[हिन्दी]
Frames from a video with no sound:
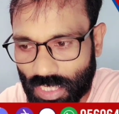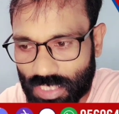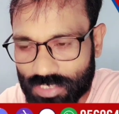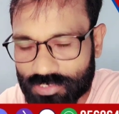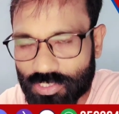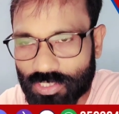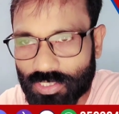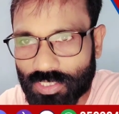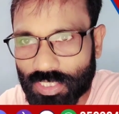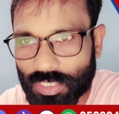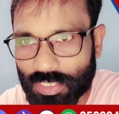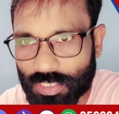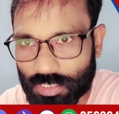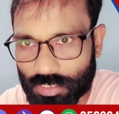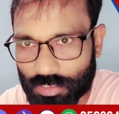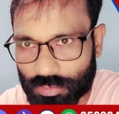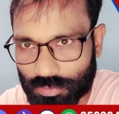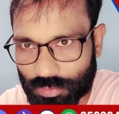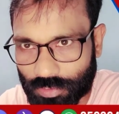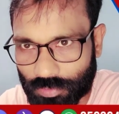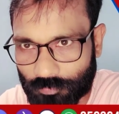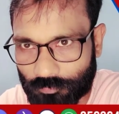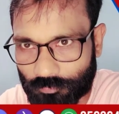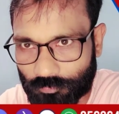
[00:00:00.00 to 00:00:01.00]
एजेंडे के
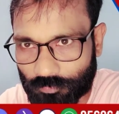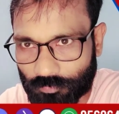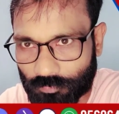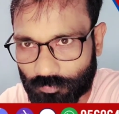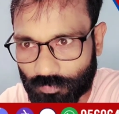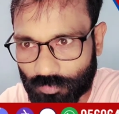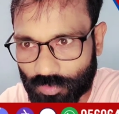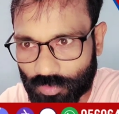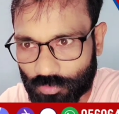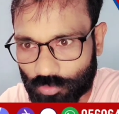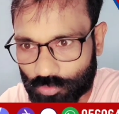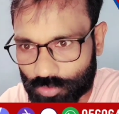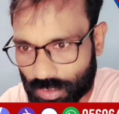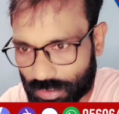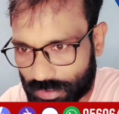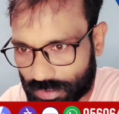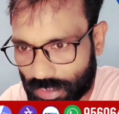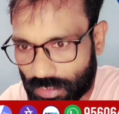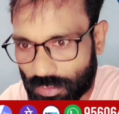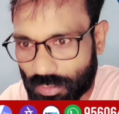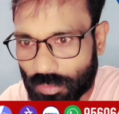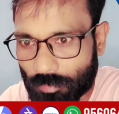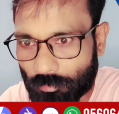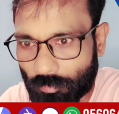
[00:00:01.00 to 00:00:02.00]
लिए तो
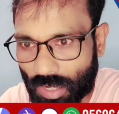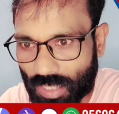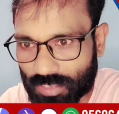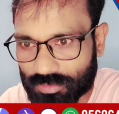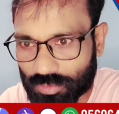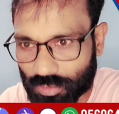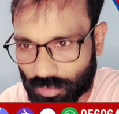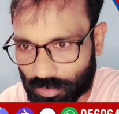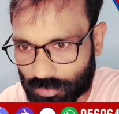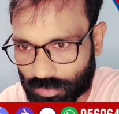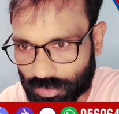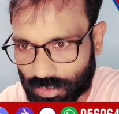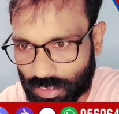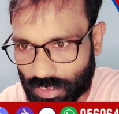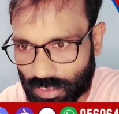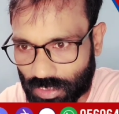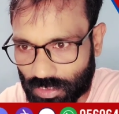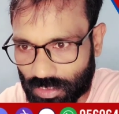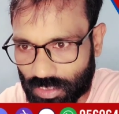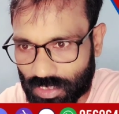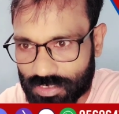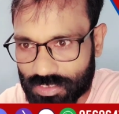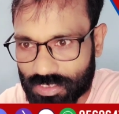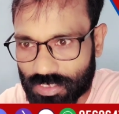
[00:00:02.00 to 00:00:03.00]
चलिए बात करते हैं
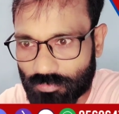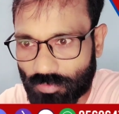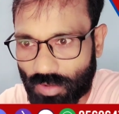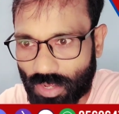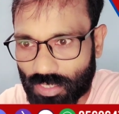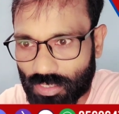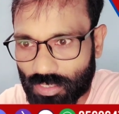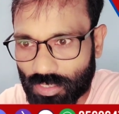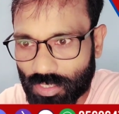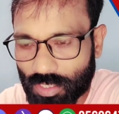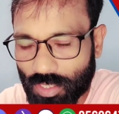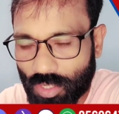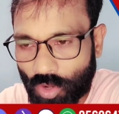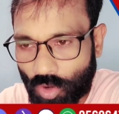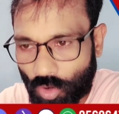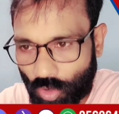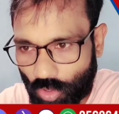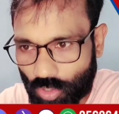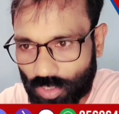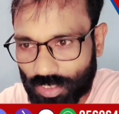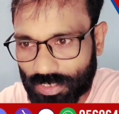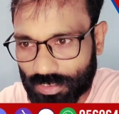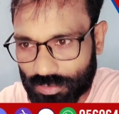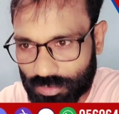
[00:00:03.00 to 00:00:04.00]
केजरीवाल
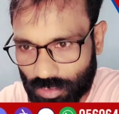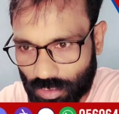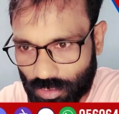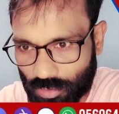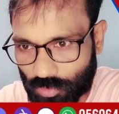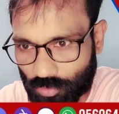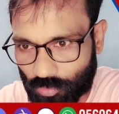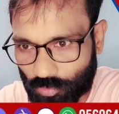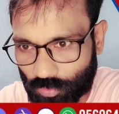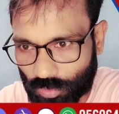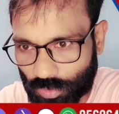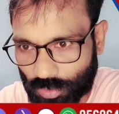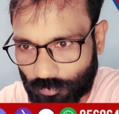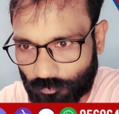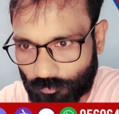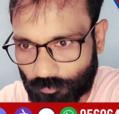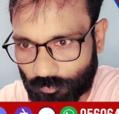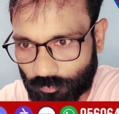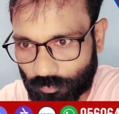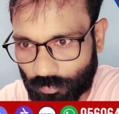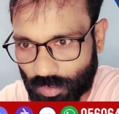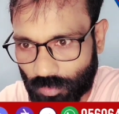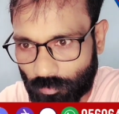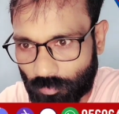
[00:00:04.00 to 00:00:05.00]
और कितना गिरोगे
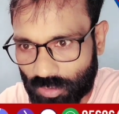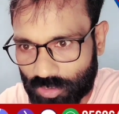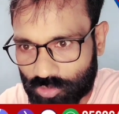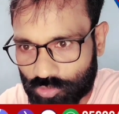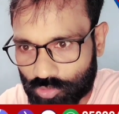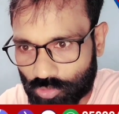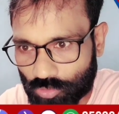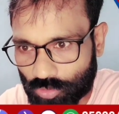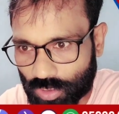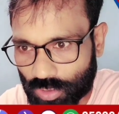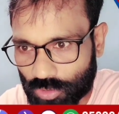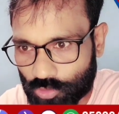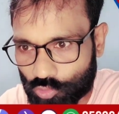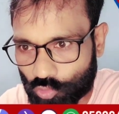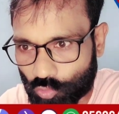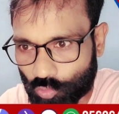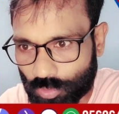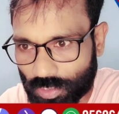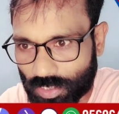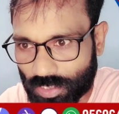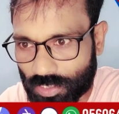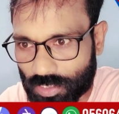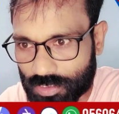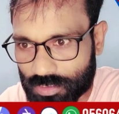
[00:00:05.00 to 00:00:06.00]
बच्चों की
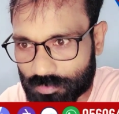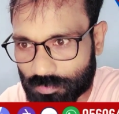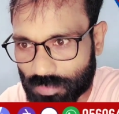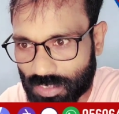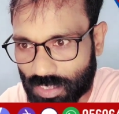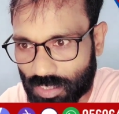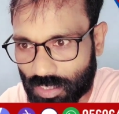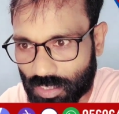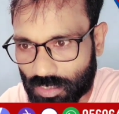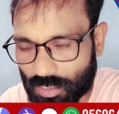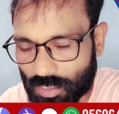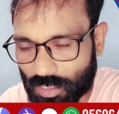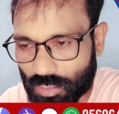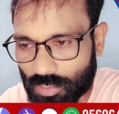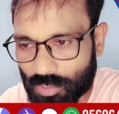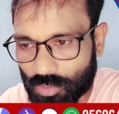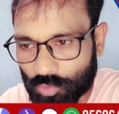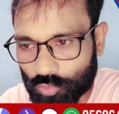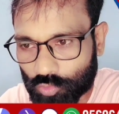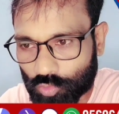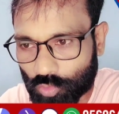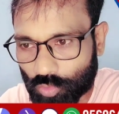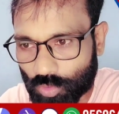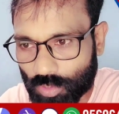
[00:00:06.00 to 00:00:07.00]
झूठी कस्में खाना
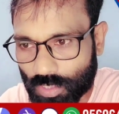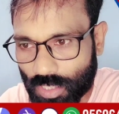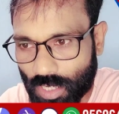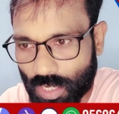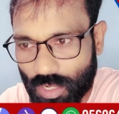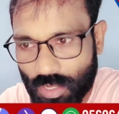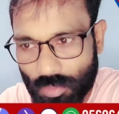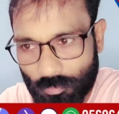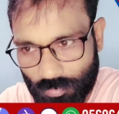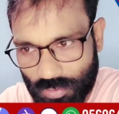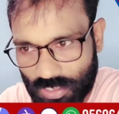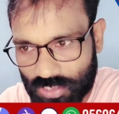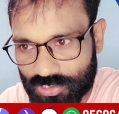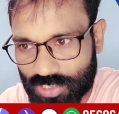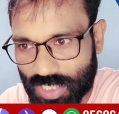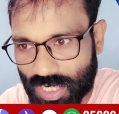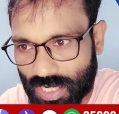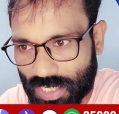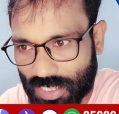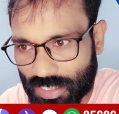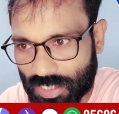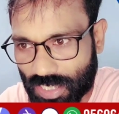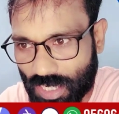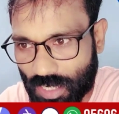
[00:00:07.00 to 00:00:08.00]
तोड़ना पेशा
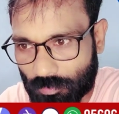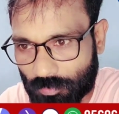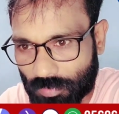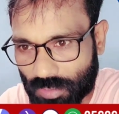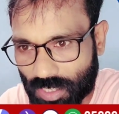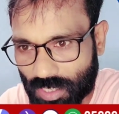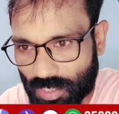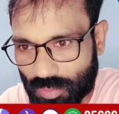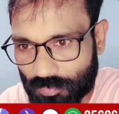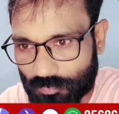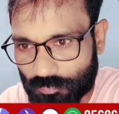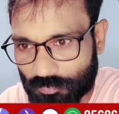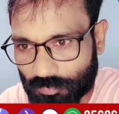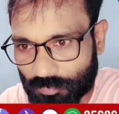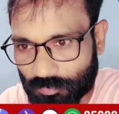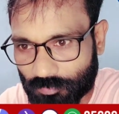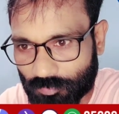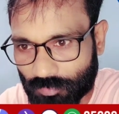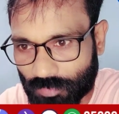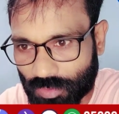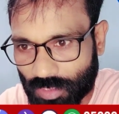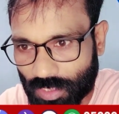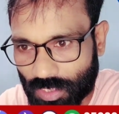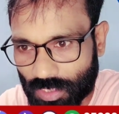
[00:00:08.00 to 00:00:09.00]
है क्या आपका
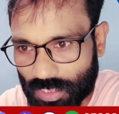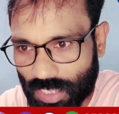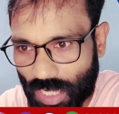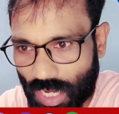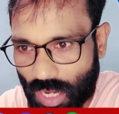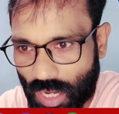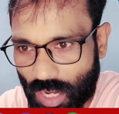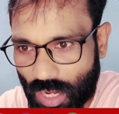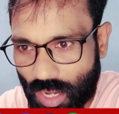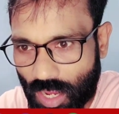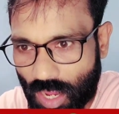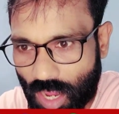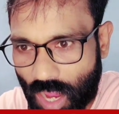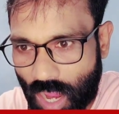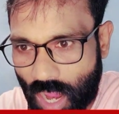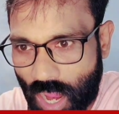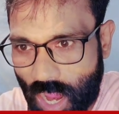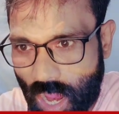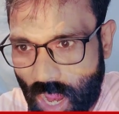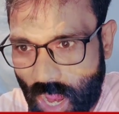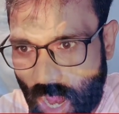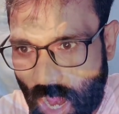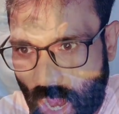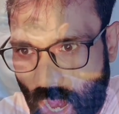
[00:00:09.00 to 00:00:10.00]
क्या
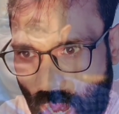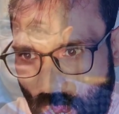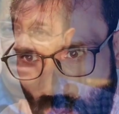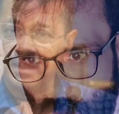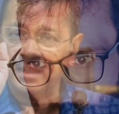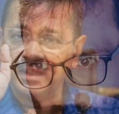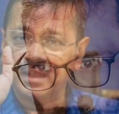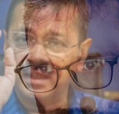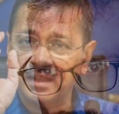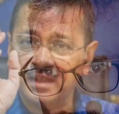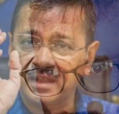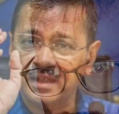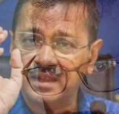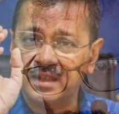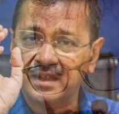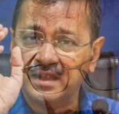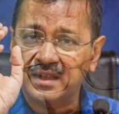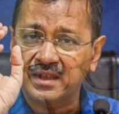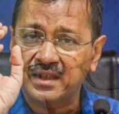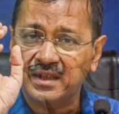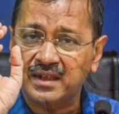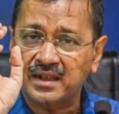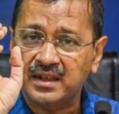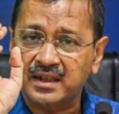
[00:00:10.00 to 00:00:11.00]
आपने
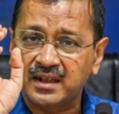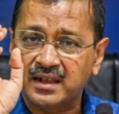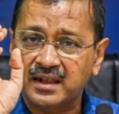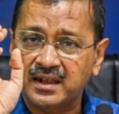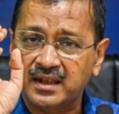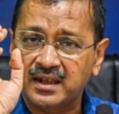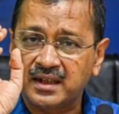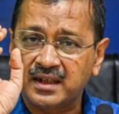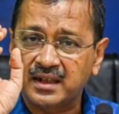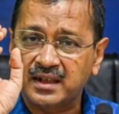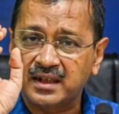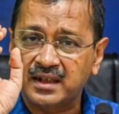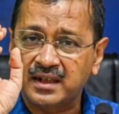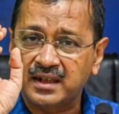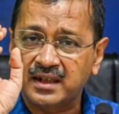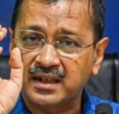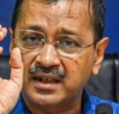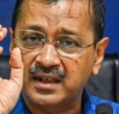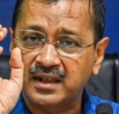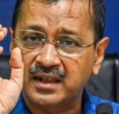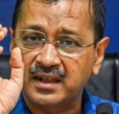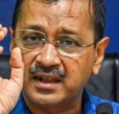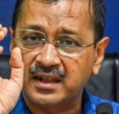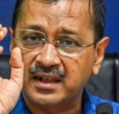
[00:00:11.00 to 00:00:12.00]
ऐसा
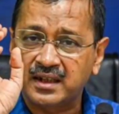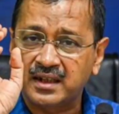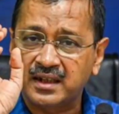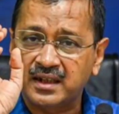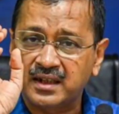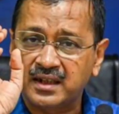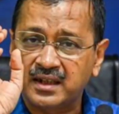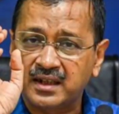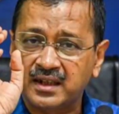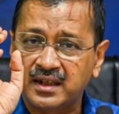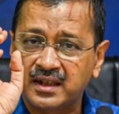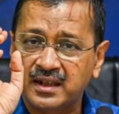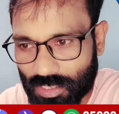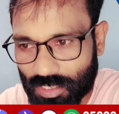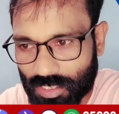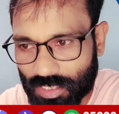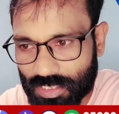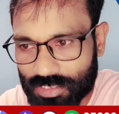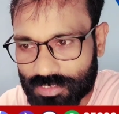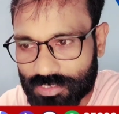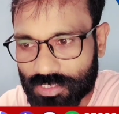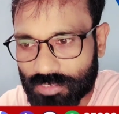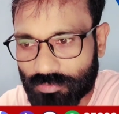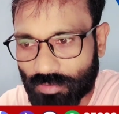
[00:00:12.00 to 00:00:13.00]
नेता देखा है
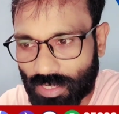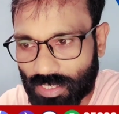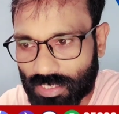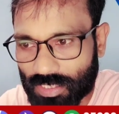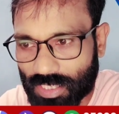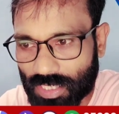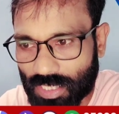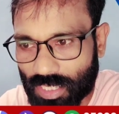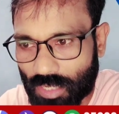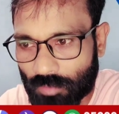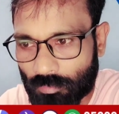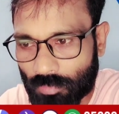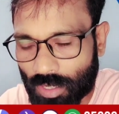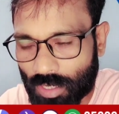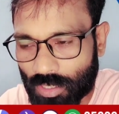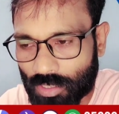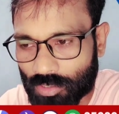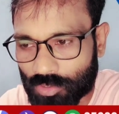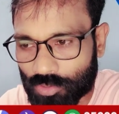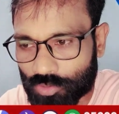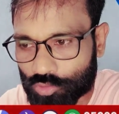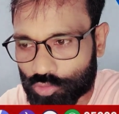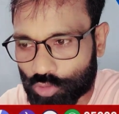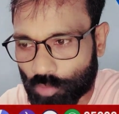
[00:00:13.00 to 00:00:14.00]
केजरीवाल के अलावा
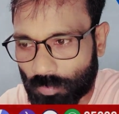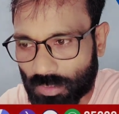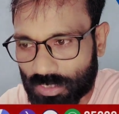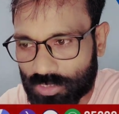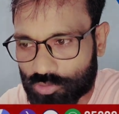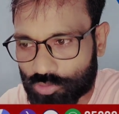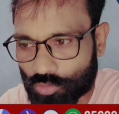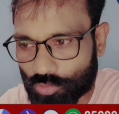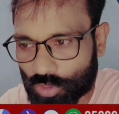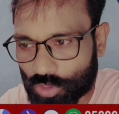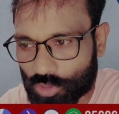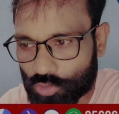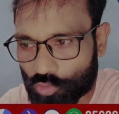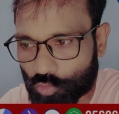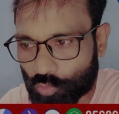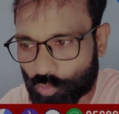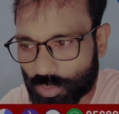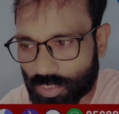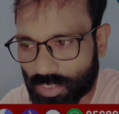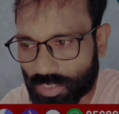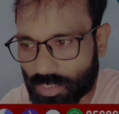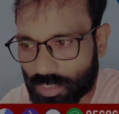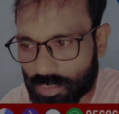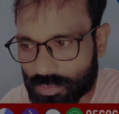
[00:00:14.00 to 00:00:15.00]
जो बच्चों की
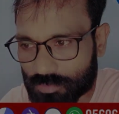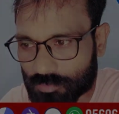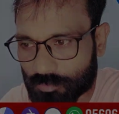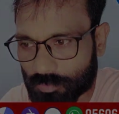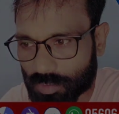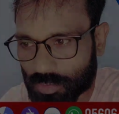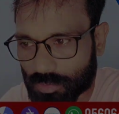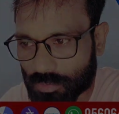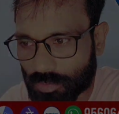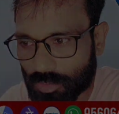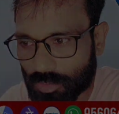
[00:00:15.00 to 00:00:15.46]
झूठी कसम